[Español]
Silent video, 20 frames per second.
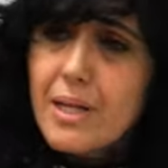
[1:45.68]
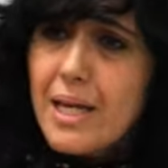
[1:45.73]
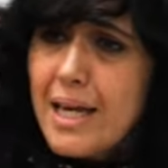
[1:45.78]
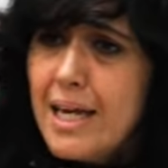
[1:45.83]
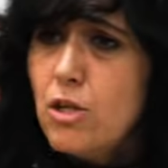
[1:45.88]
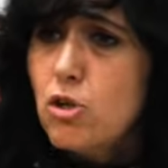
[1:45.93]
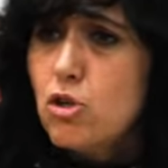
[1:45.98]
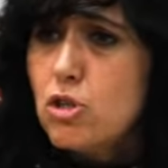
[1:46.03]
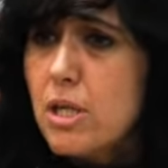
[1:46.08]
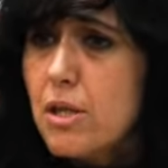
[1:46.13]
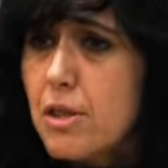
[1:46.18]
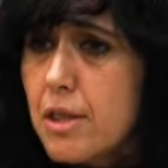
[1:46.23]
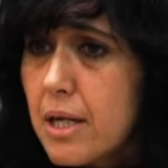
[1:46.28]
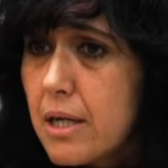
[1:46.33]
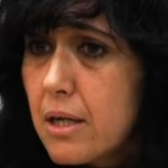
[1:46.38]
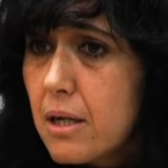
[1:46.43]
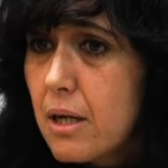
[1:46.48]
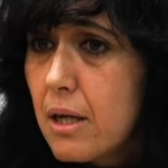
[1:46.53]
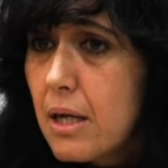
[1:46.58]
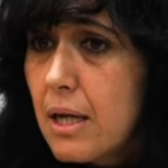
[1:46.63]
Ellos
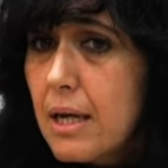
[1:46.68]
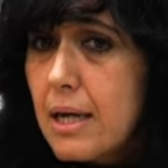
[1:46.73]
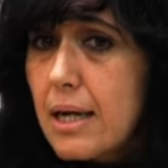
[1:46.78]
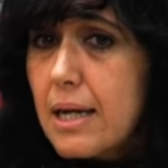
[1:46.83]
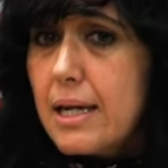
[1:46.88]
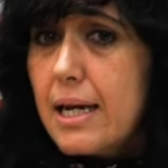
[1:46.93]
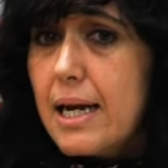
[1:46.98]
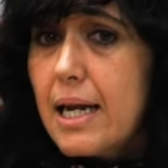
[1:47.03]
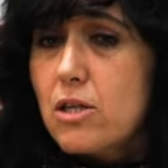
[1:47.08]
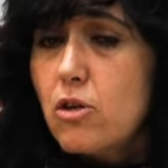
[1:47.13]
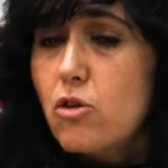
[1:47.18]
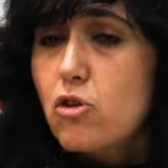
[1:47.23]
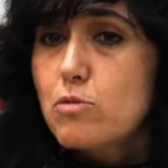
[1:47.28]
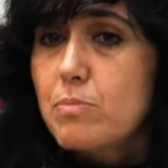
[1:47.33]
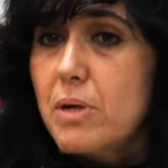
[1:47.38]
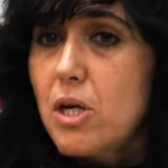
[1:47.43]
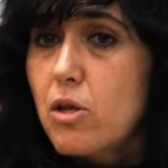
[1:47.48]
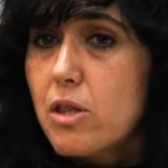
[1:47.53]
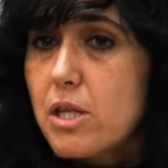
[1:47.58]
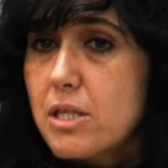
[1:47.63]
dicen que en el año
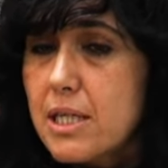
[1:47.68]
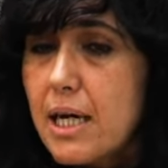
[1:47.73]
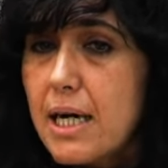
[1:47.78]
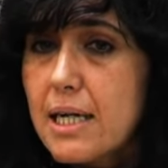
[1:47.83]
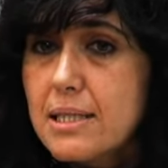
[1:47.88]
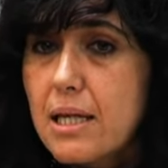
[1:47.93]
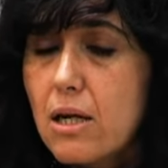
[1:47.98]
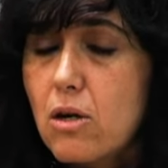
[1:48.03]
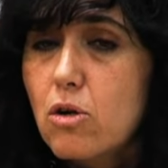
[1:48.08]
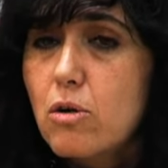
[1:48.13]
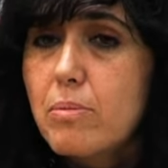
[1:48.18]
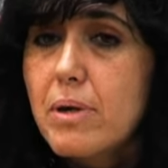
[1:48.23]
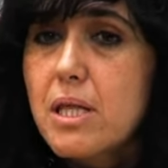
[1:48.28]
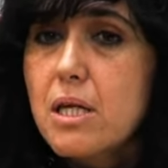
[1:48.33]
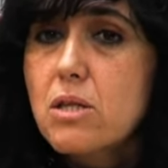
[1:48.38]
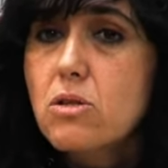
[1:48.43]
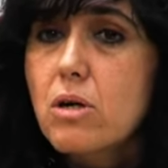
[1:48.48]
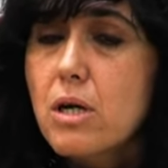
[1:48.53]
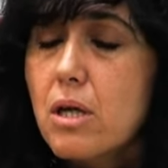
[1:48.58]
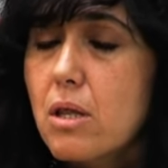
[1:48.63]
2011 se gastaron
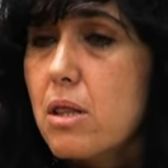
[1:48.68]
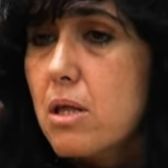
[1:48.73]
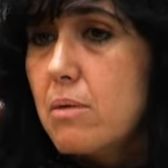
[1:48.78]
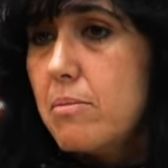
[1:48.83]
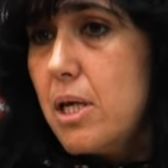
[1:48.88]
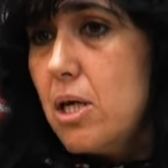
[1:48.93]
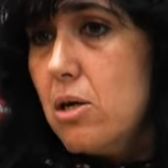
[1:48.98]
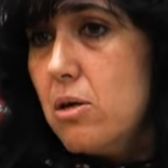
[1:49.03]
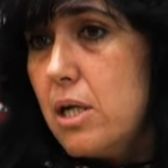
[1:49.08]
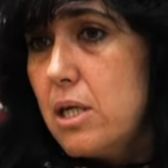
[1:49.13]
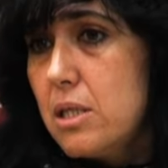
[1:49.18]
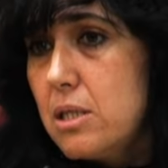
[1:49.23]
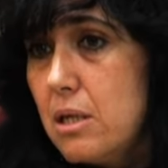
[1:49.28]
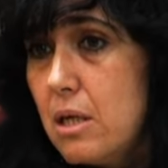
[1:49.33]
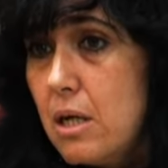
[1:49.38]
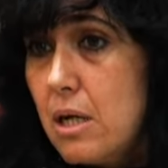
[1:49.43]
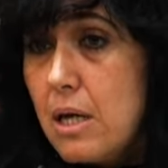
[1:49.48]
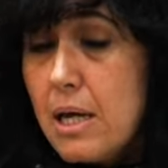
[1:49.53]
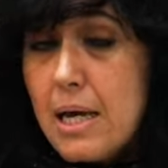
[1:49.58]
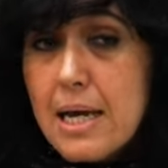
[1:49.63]
915 millones.
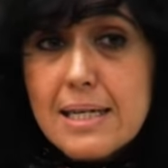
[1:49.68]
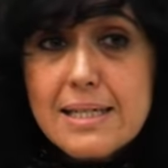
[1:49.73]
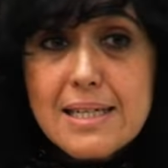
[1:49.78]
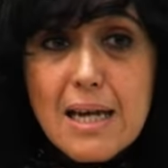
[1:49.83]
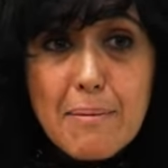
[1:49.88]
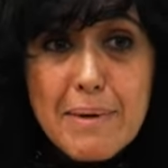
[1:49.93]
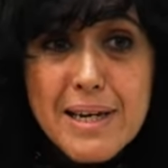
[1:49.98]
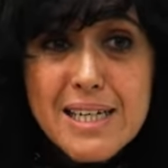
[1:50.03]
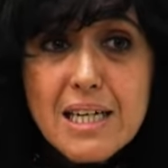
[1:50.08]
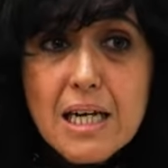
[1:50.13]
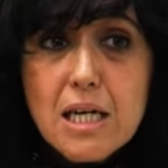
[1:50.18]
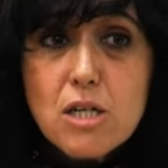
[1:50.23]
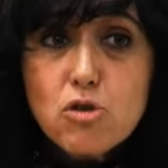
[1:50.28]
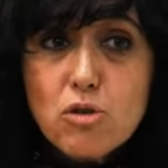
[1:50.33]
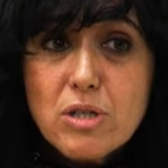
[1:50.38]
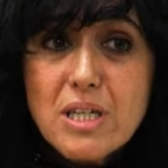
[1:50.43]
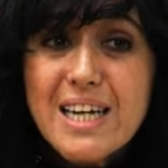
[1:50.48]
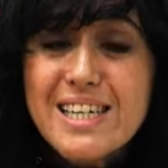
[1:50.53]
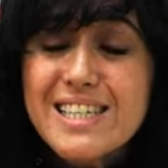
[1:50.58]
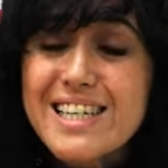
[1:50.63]
¿Sabéis que eso
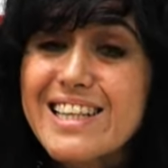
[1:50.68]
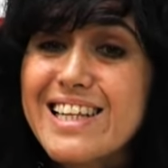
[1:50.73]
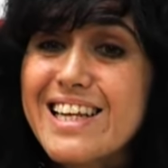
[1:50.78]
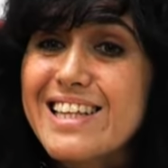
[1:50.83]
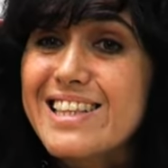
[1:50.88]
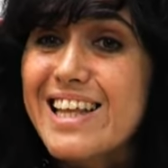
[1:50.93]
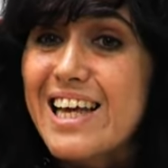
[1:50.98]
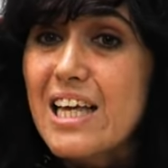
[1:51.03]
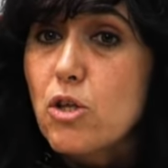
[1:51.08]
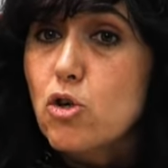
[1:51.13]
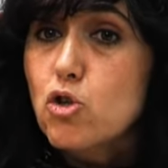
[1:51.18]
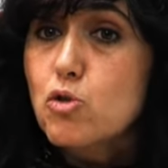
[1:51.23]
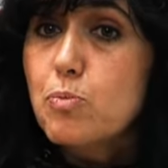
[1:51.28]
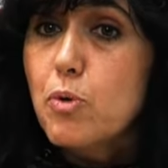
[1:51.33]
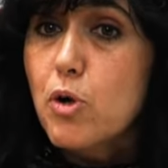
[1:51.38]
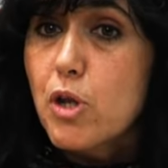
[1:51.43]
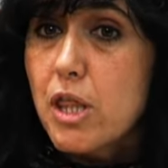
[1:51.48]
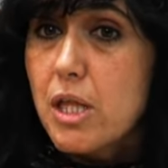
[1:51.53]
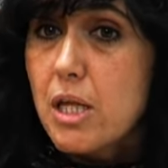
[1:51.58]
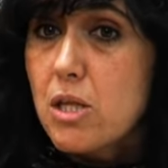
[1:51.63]
es el
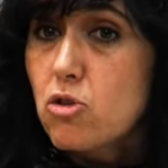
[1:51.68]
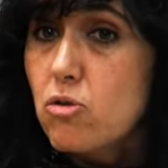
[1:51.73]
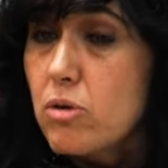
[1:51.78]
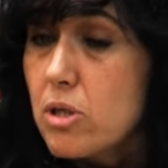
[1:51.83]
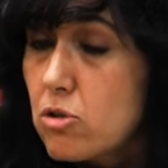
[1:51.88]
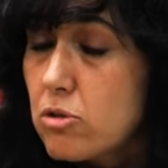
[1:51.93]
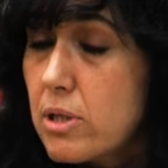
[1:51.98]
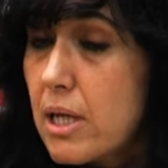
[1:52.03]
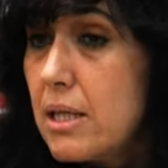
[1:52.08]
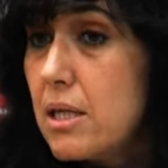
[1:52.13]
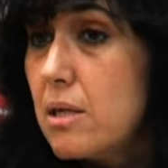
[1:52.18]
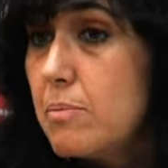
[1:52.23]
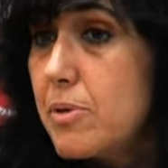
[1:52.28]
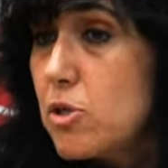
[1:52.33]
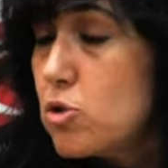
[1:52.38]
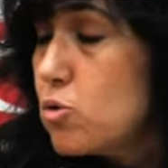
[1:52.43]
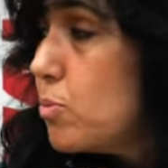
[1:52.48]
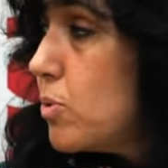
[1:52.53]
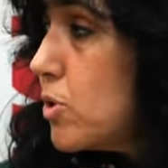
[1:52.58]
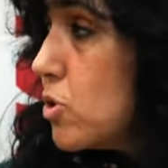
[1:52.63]
72% del total del
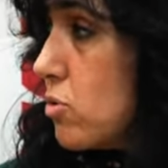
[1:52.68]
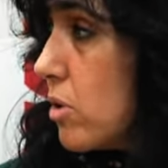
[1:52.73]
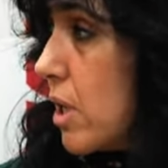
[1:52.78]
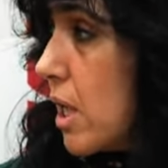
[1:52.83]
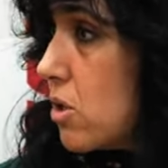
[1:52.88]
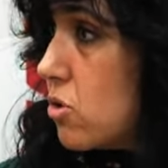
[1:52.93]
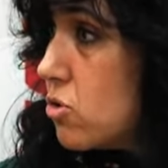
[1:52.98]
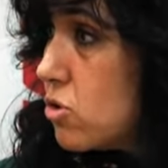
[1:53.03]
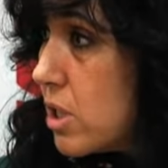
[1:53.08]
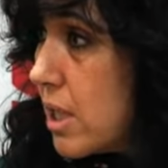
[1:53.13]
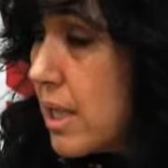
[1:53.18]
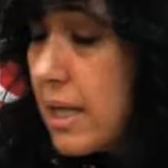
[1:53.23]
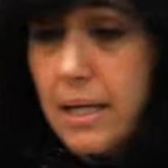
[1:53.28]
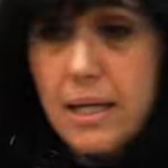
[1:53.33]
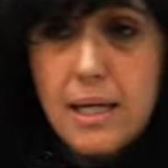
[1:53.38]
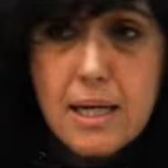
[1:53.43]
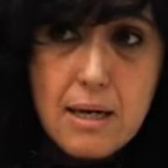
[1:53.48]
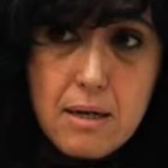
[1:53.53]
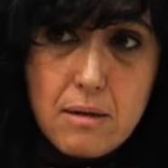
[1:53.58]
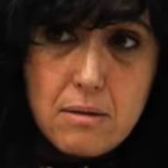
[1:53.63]
presupuesto de la
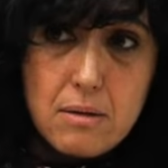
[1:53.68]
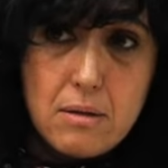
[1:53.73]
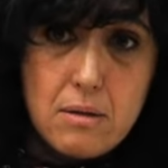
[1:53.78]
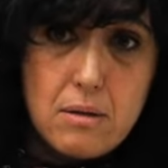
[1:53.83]
consejería?